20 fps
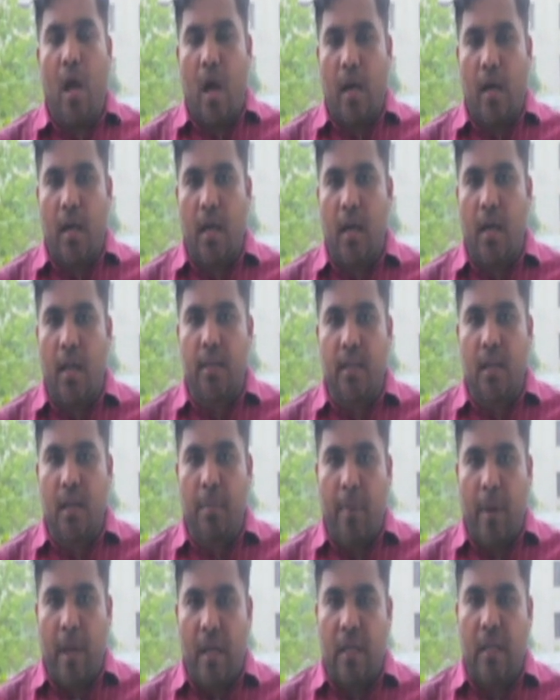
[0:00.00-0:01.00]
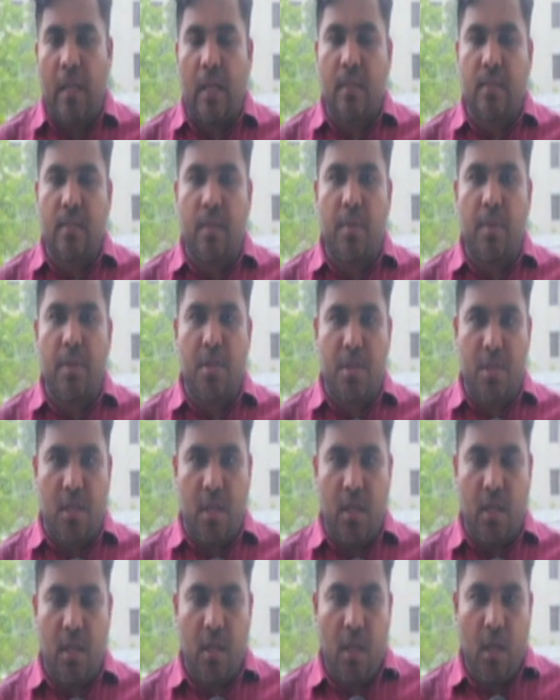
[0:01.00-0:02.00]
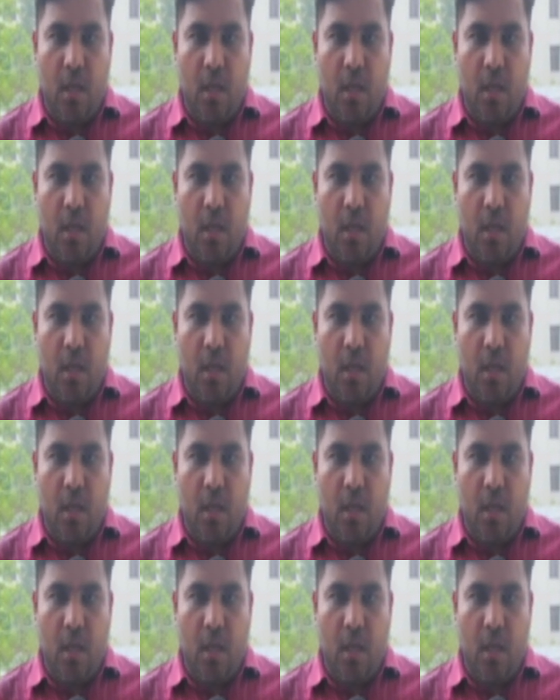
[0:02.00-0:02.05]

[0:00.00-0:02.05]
అగ్రనేతల పర్యటనకు సంబంధించి